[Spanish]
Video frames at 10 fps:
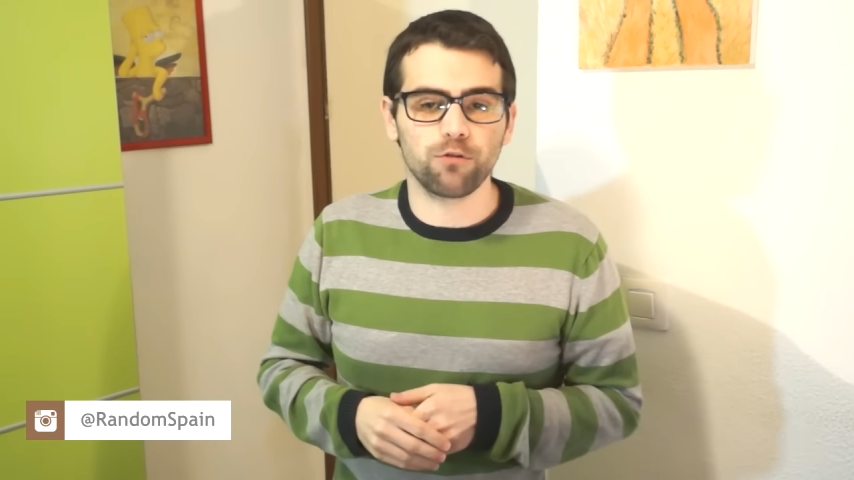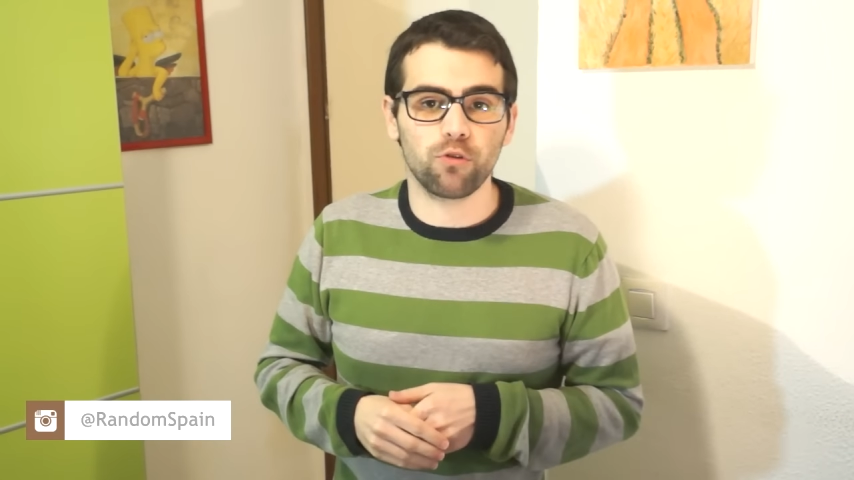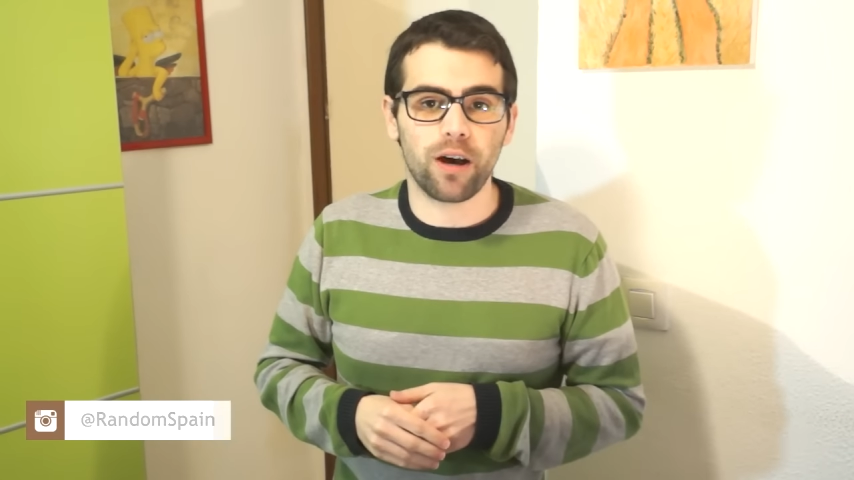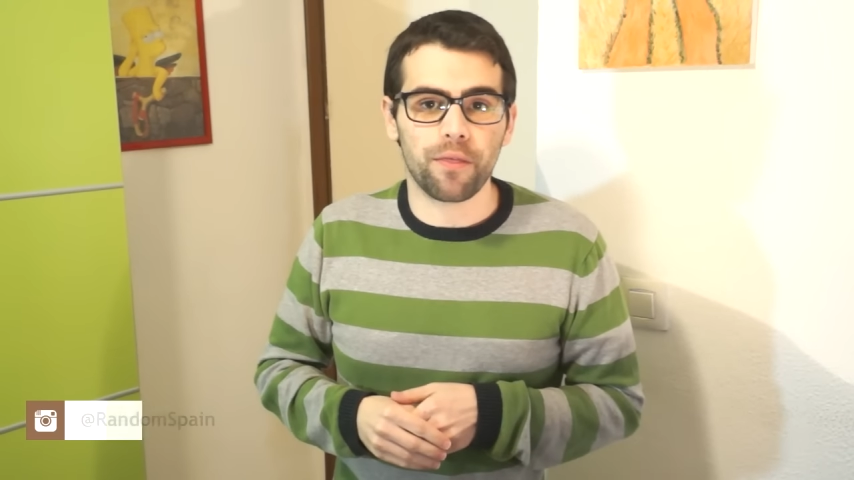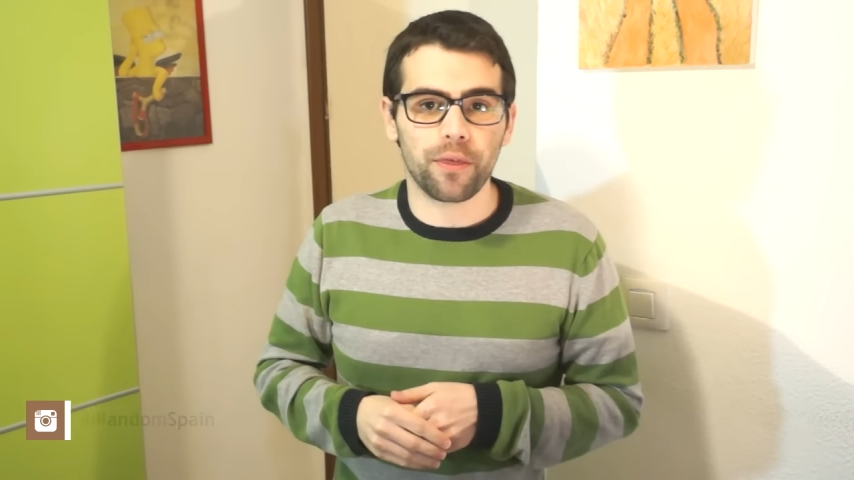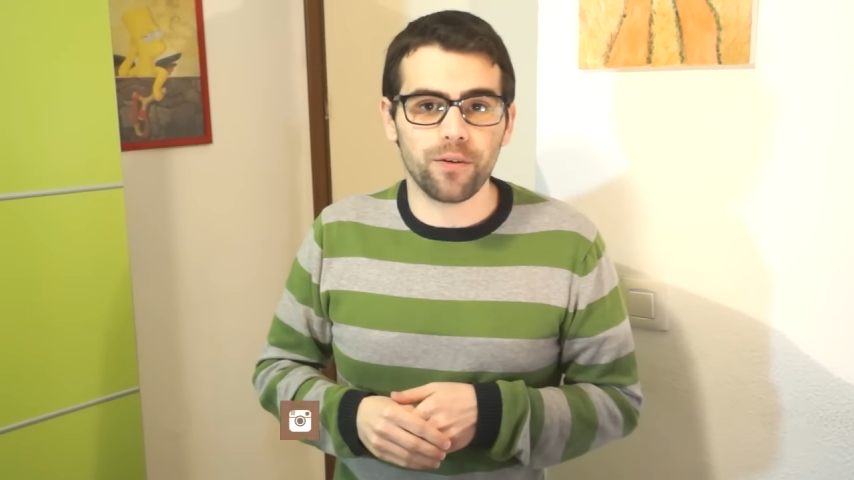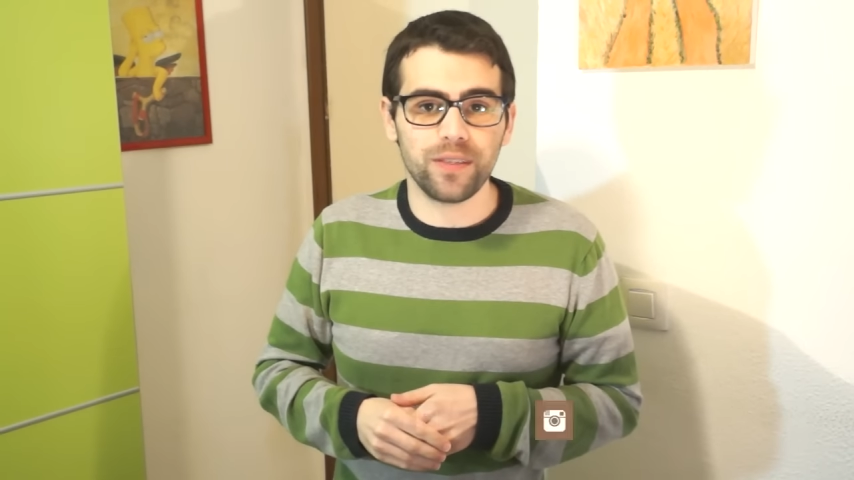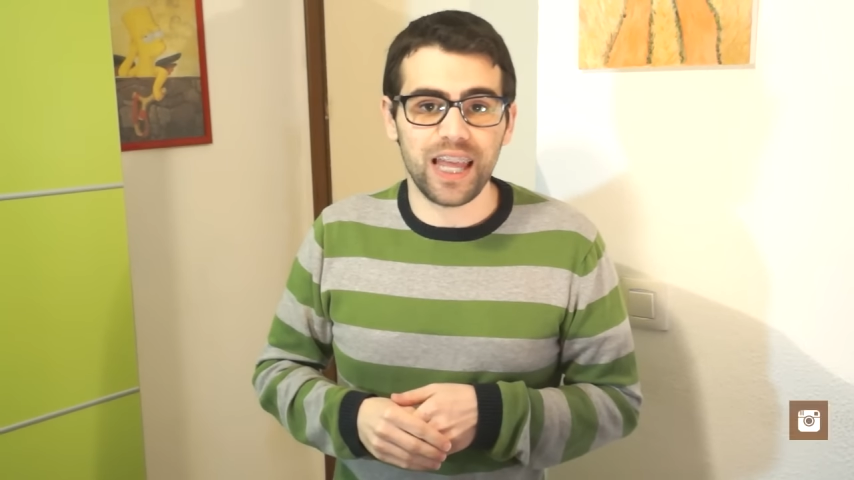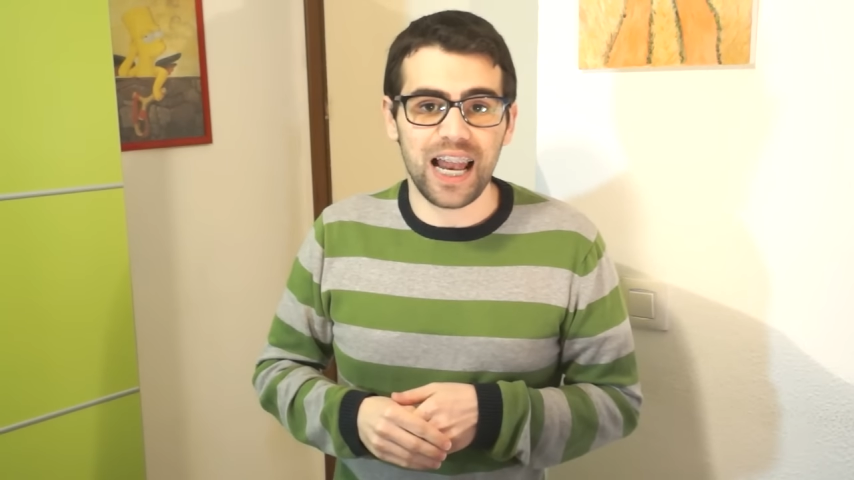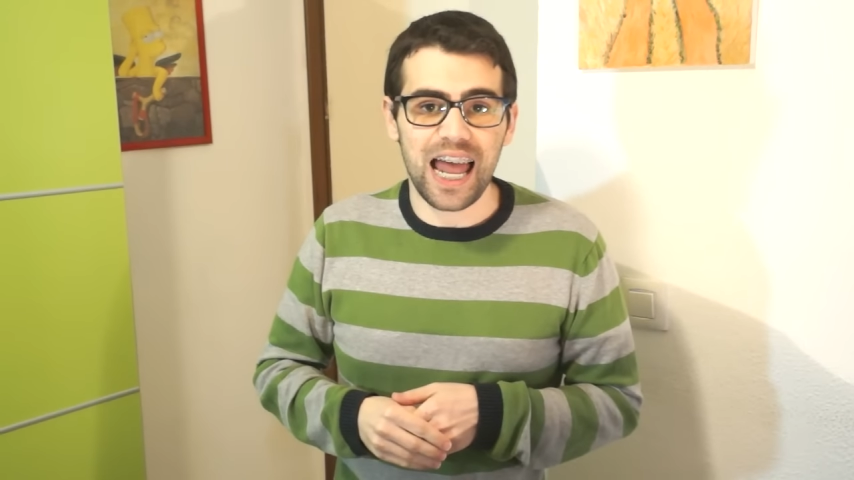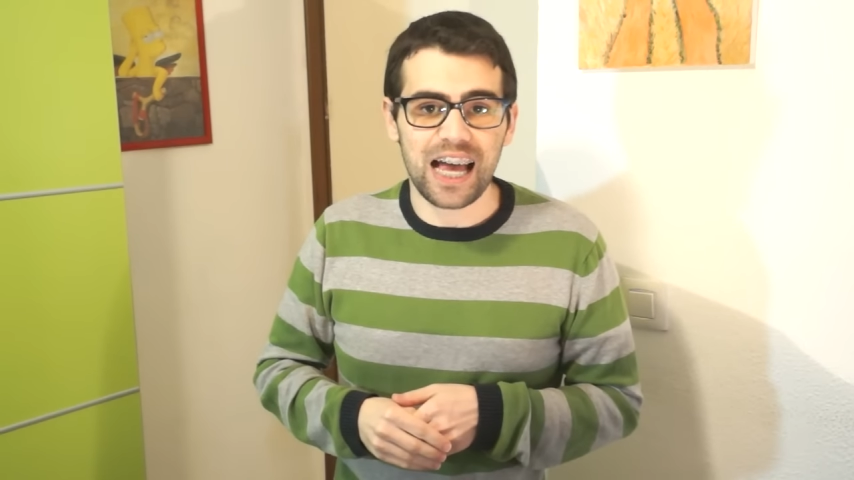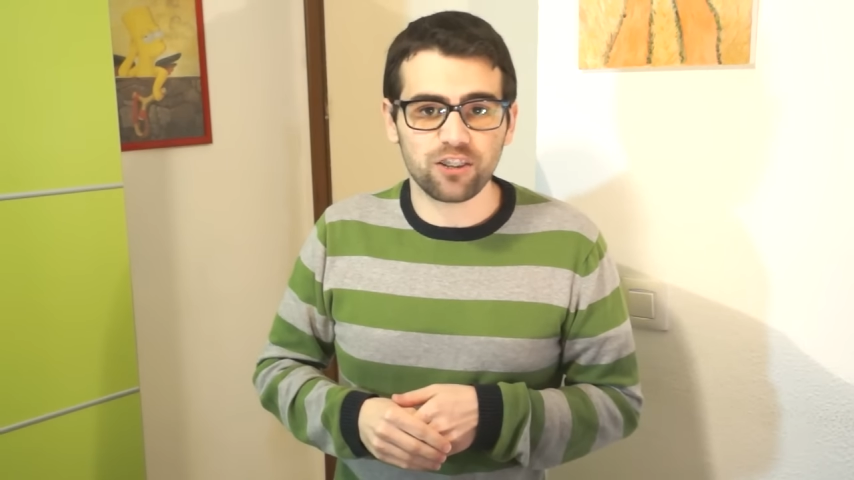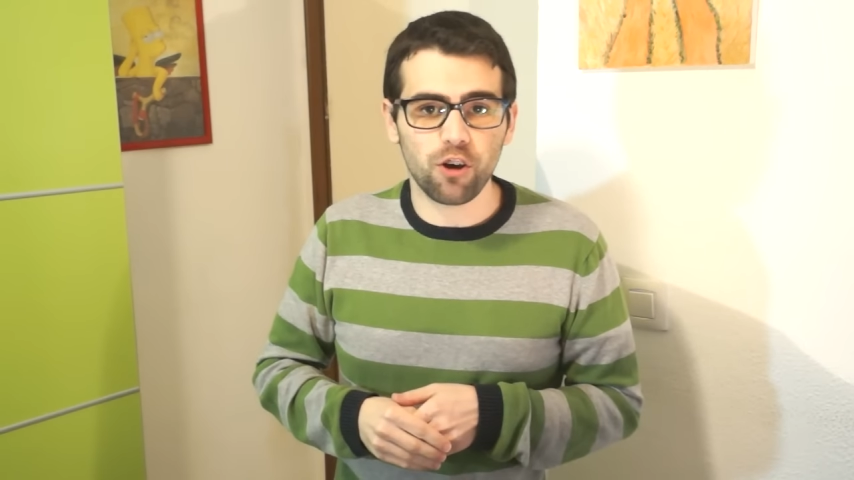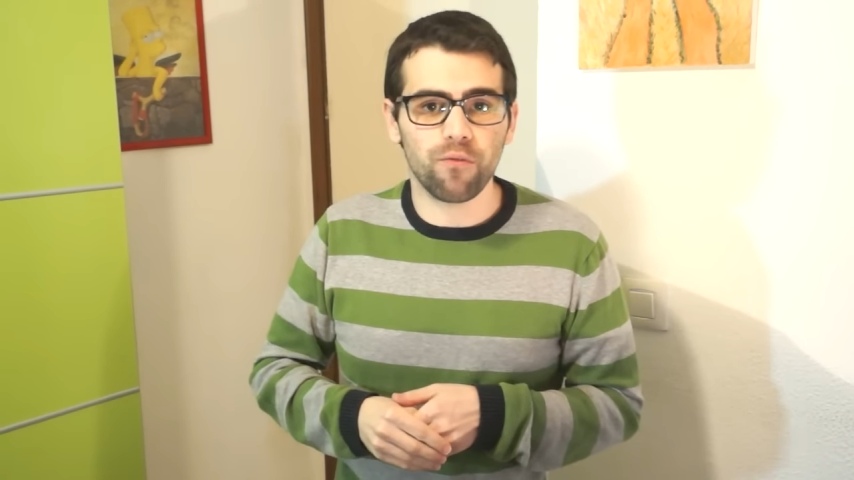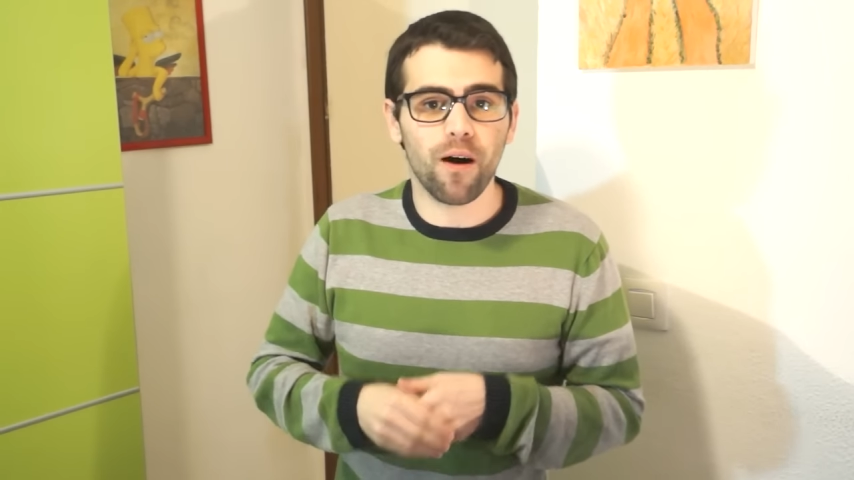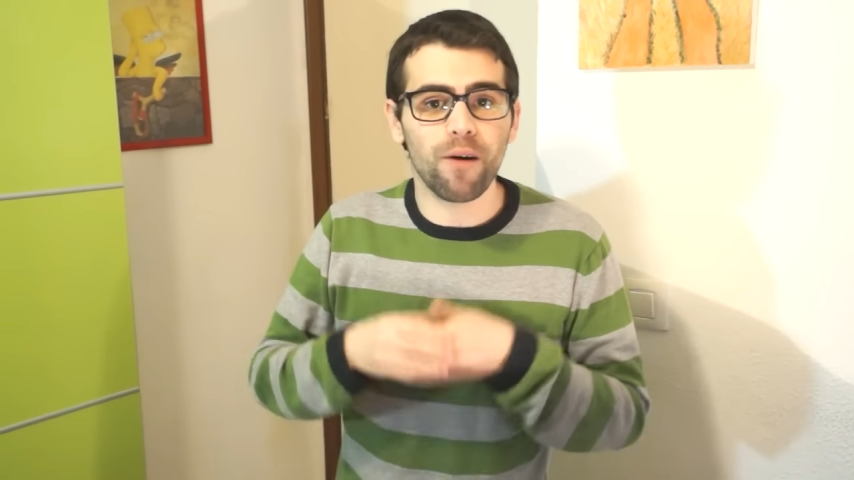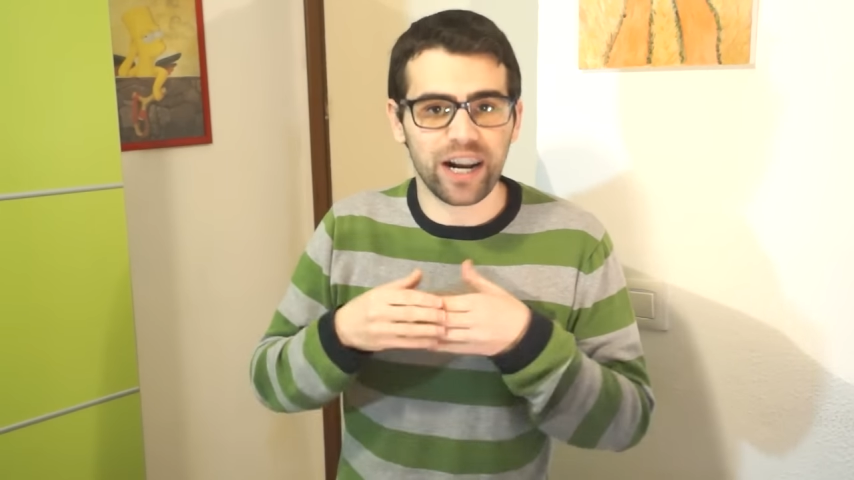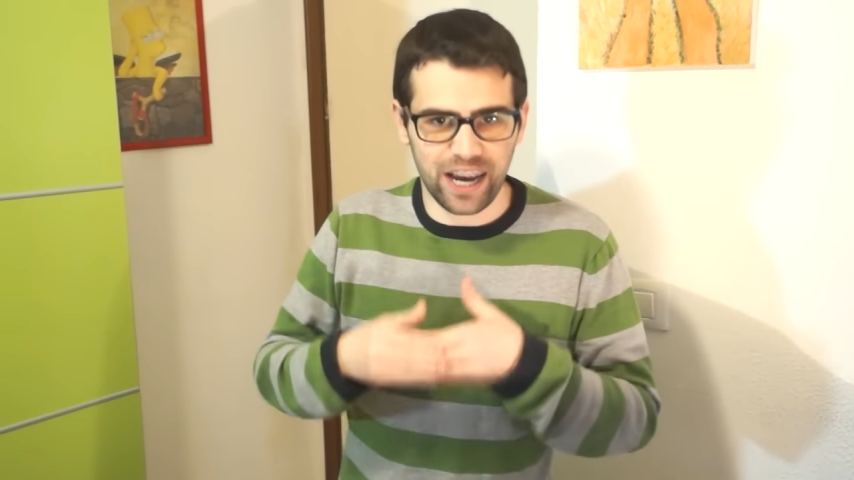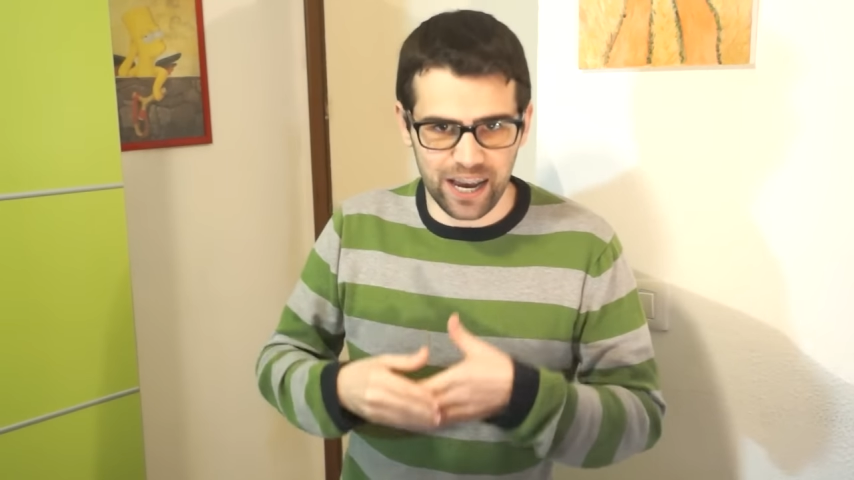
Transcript: con su canción The Last of Our